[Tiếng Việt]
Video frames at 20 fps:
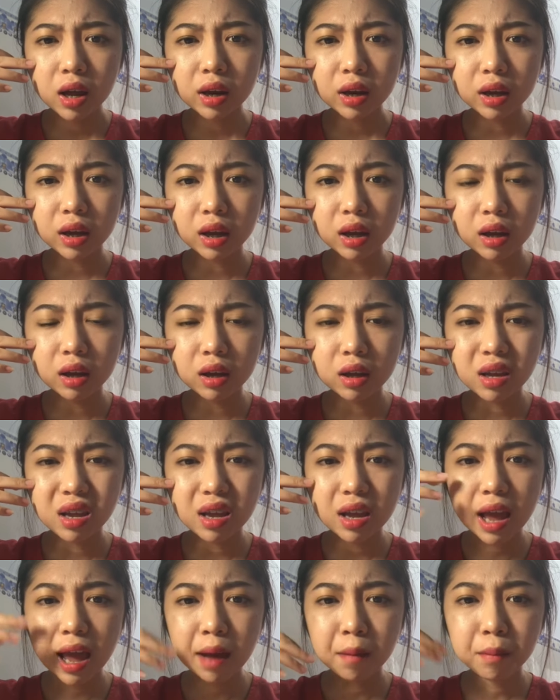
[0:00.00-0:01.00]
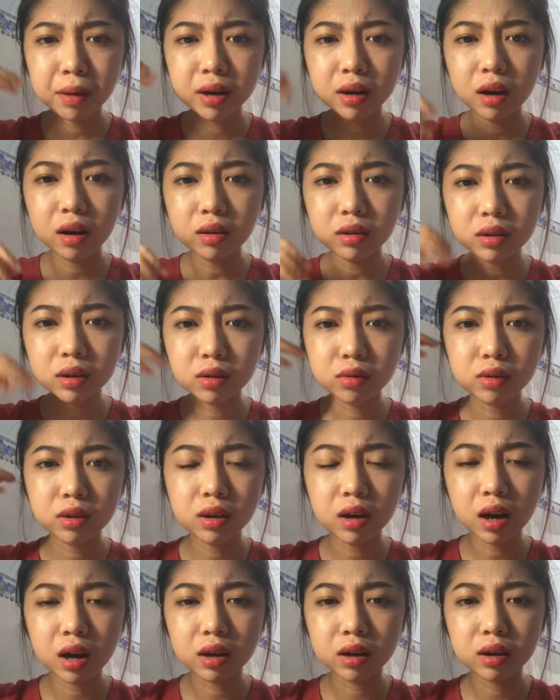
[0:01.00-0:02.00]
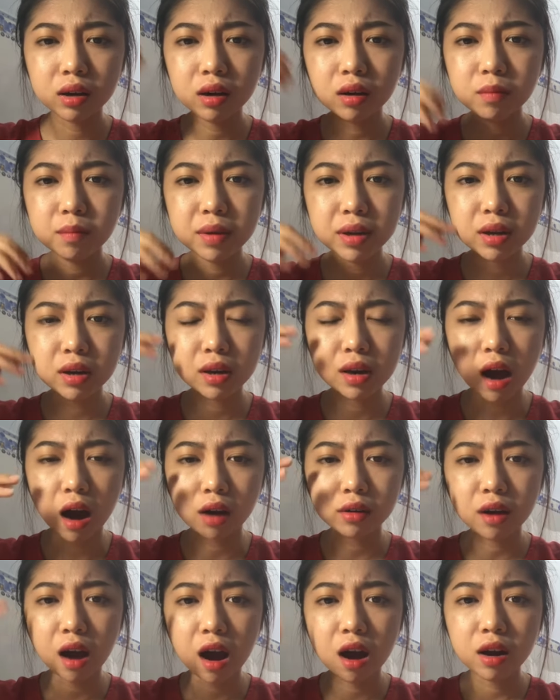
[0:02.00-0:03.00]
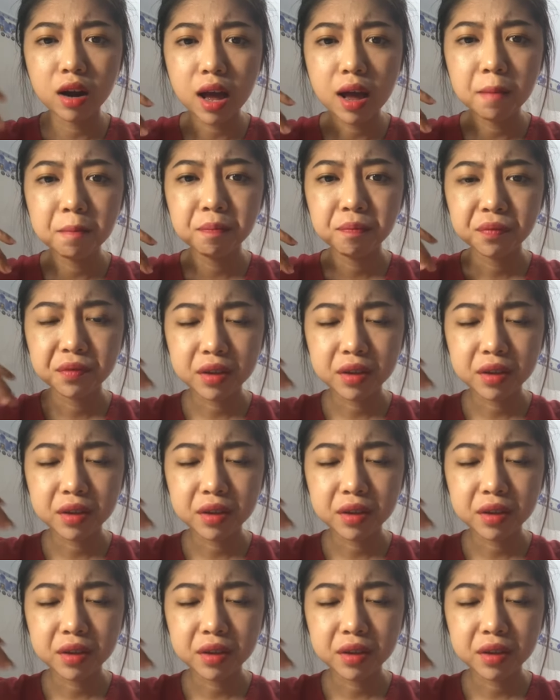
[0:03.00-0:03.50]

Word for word: thì da mình nó kiểu như là nó bị đỏ đỏ lên